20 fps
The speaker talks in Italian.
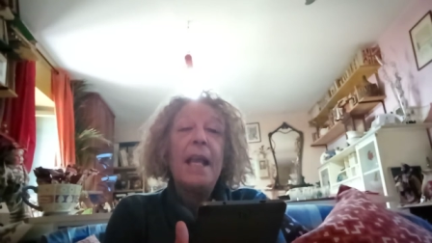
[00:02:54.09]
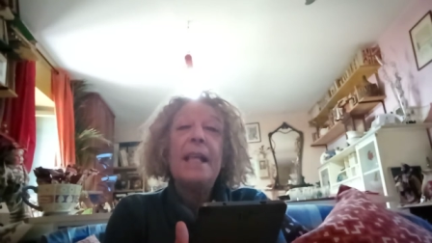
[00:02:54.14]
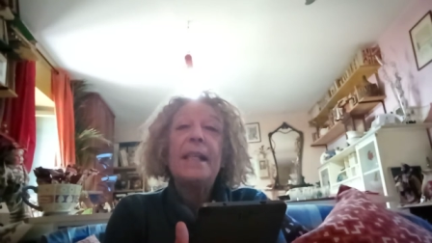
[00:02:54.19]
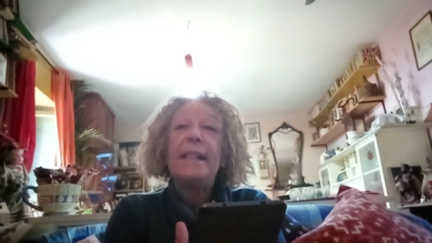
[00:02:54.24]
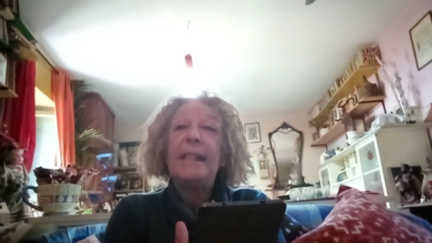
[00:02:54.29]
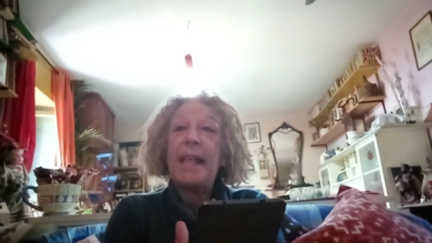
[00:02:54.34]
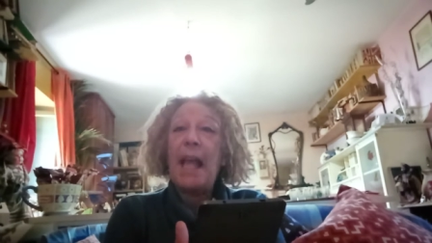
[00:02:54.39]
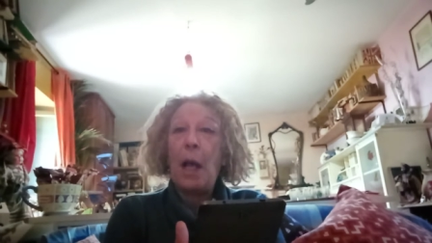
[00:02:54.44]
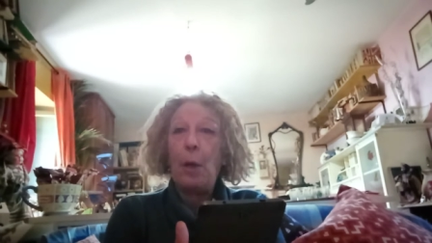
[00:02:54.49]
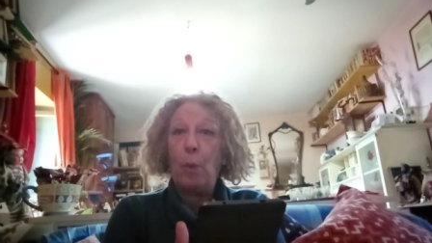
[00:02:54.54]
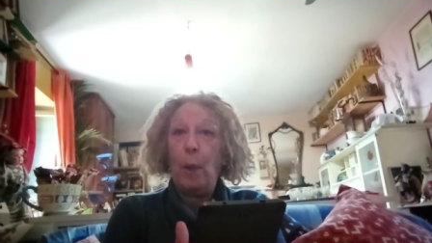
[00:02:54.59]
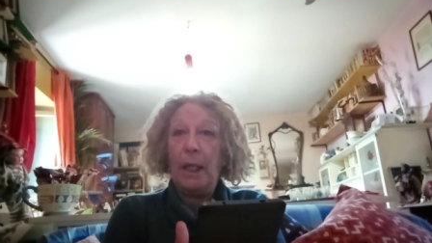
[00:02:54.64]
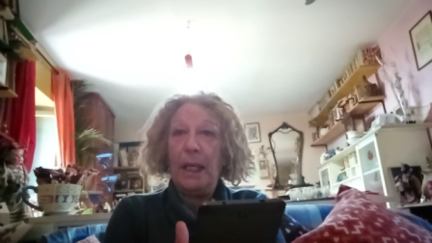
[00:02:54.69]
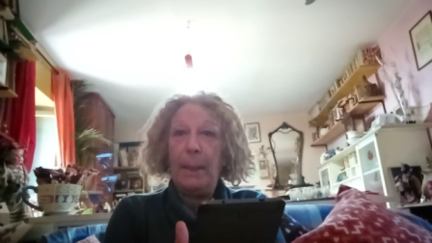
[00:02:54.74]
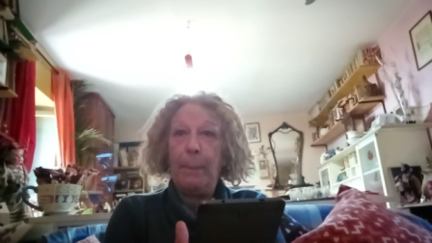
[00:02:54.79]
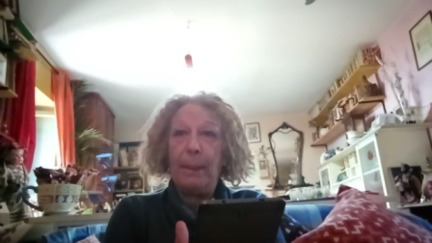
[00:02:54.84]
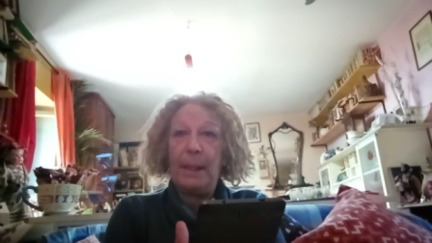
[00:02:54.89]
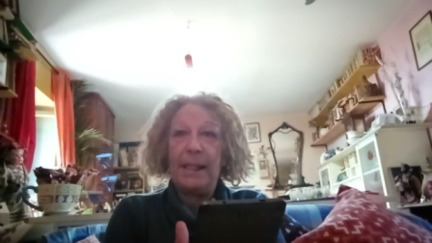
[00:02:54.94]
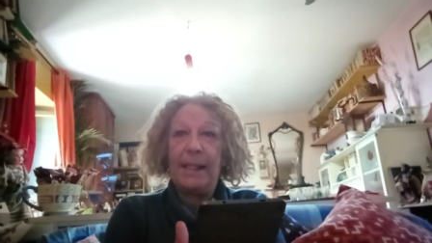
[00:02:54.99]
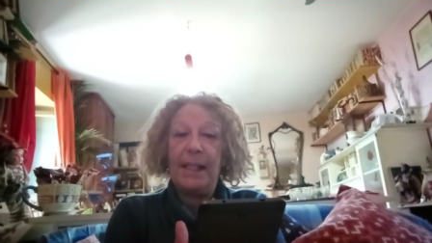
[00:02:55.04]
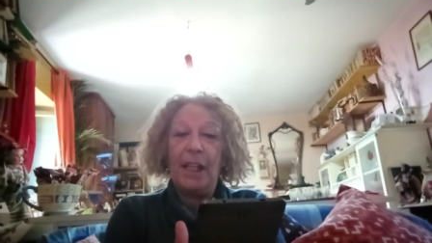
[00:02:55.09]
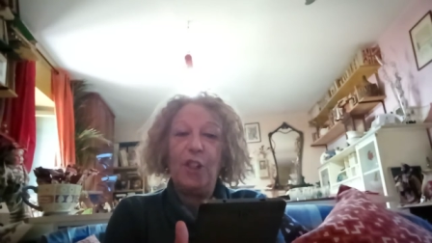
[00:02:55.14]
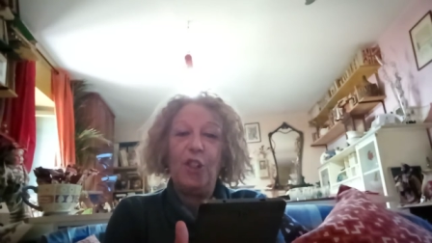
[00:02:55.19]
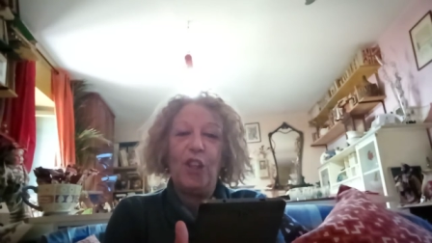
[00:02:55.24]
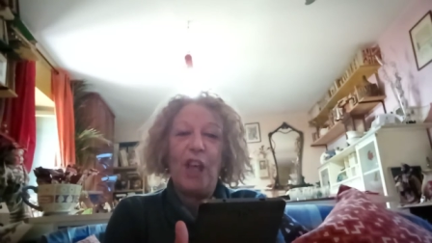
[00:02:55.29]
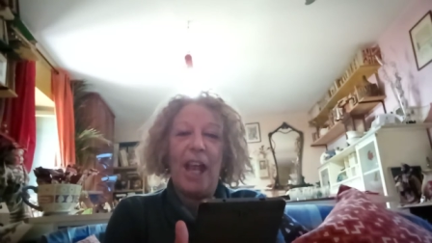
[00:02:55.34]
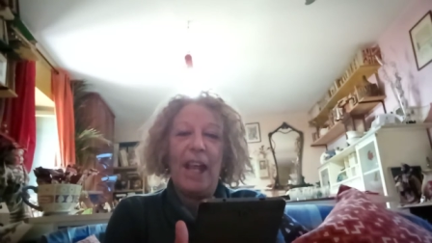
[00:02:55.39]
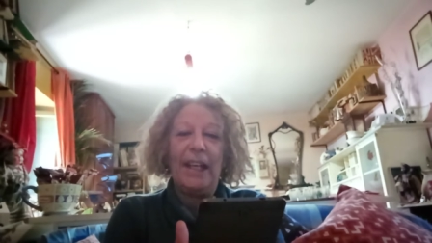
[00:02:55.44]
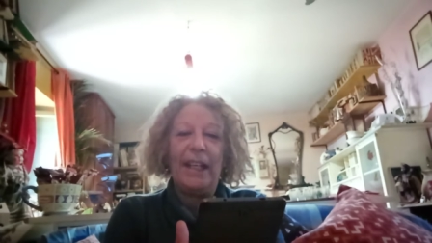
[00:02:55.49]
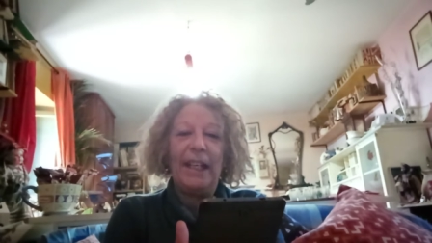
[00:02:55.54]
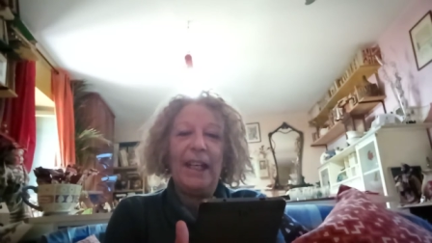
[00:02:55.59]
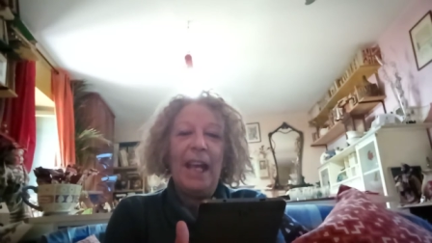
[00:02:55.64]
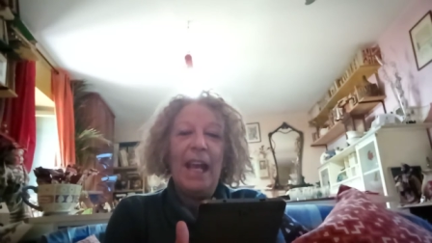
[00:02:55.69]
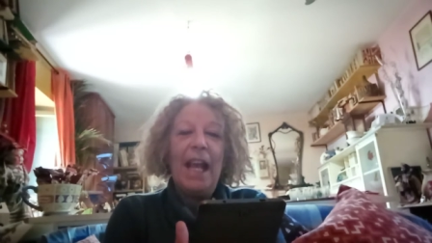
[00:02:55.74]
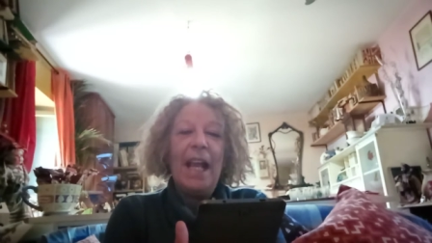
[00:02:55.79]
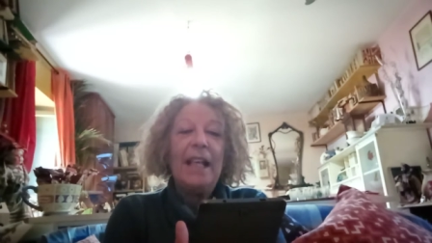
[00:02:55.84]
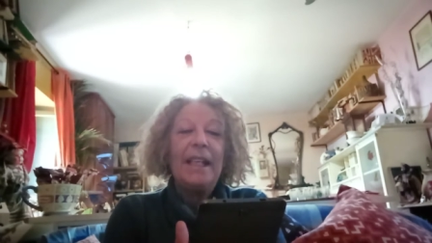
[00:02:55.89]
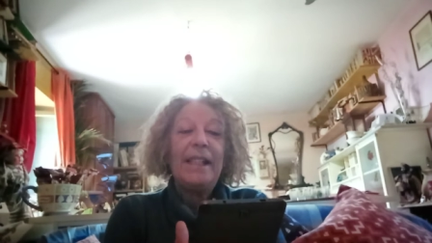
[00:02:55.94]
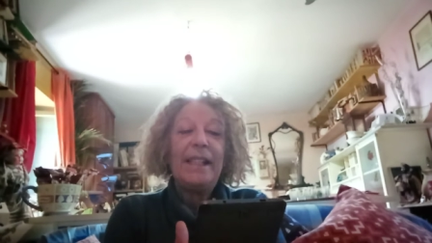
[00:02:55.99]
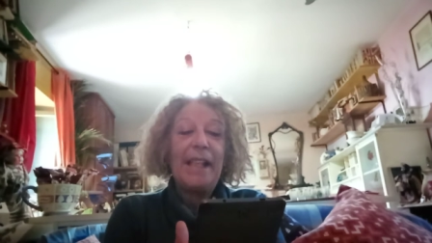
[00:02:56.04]
sia quelli passeggeri,
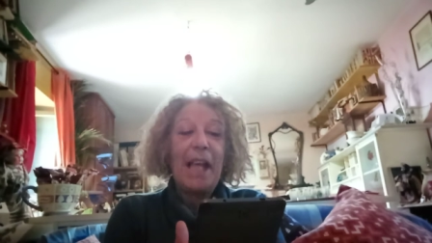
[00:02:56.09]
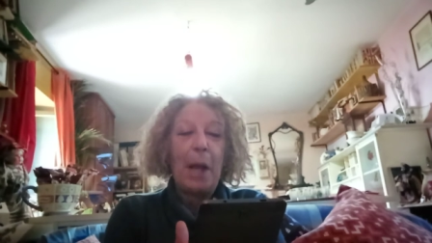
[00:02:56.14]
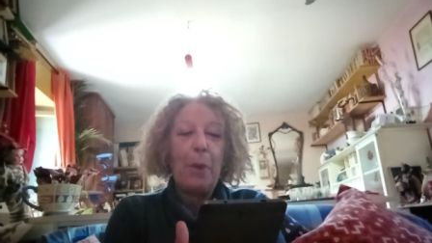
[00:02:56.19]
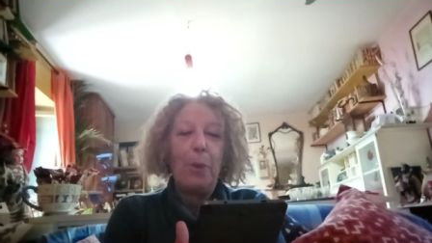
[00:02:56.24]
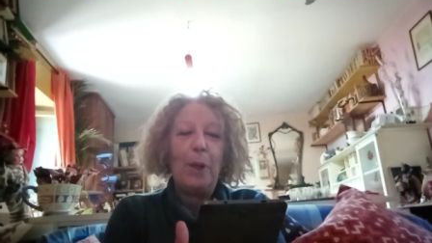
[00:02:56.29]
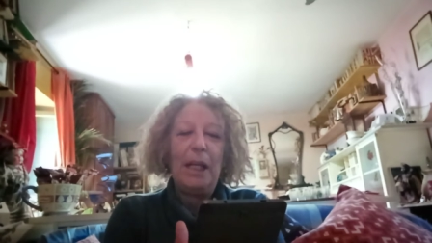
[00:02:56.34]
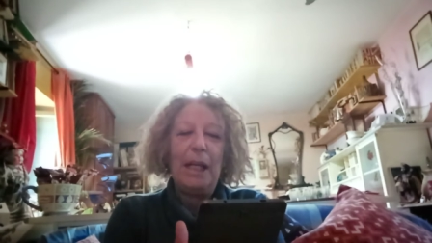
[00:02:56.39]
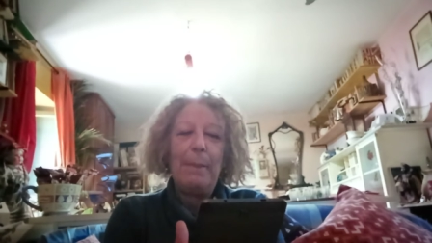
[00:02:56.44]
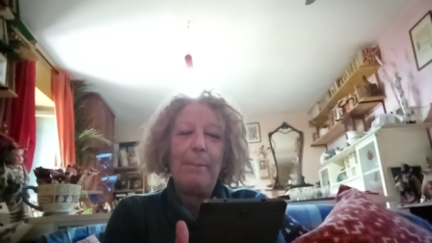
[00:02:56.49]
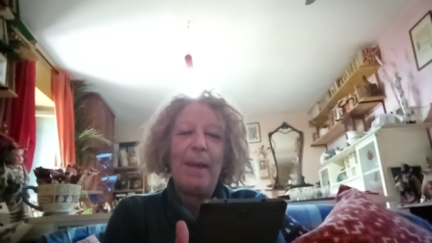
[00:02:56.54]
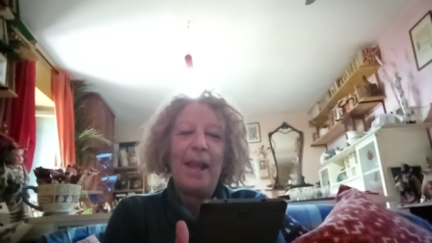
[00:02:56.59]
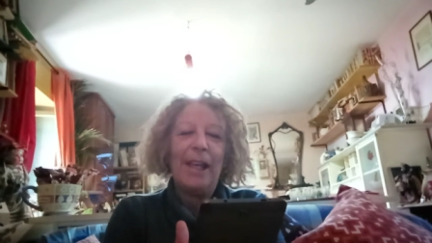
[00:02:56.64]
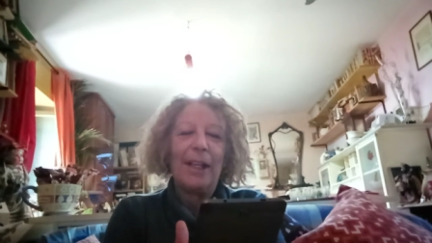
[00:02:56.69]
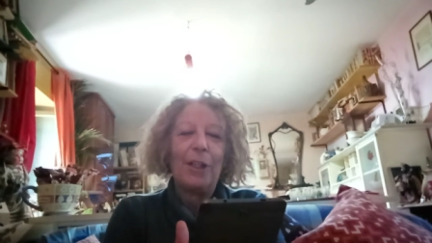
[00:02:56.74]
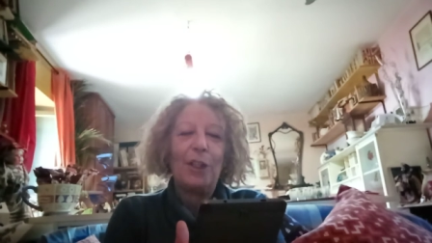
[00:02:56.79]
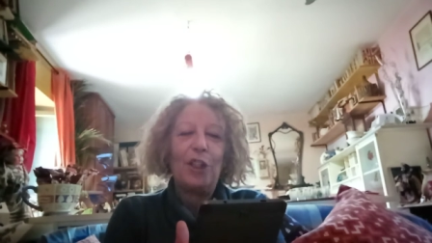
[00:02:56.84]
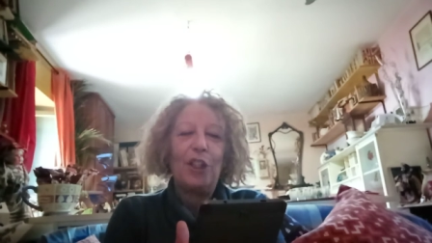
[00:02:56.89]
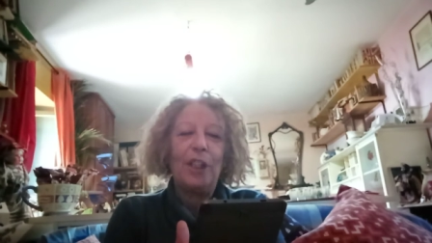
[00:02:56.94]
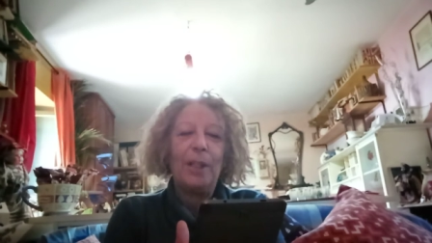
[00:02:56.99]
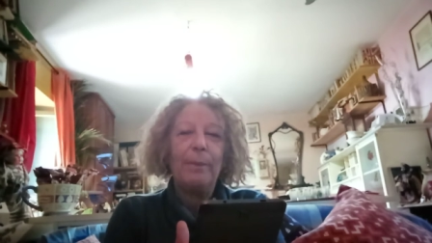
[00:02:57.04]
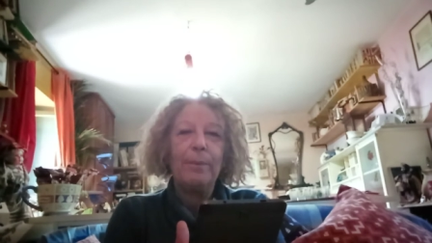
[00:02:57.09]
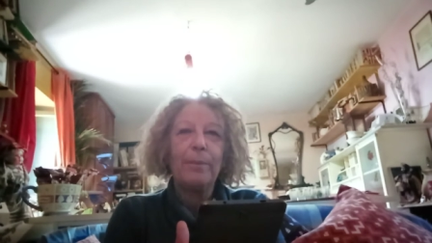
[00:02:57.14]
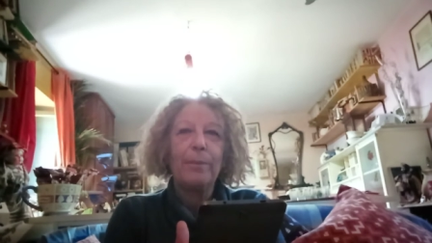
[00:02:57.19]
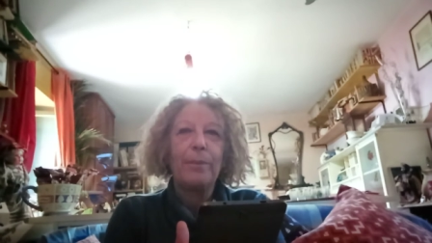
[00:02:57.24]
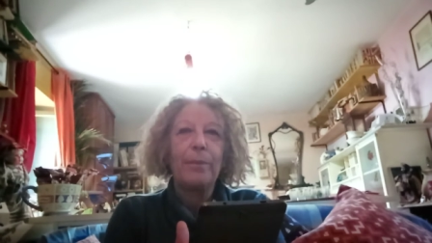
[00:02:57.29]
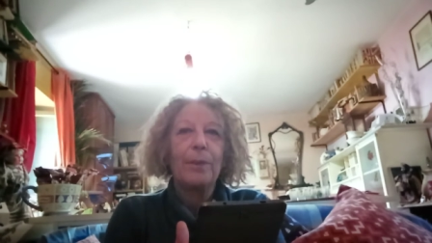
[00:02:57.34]
sia quelli merci.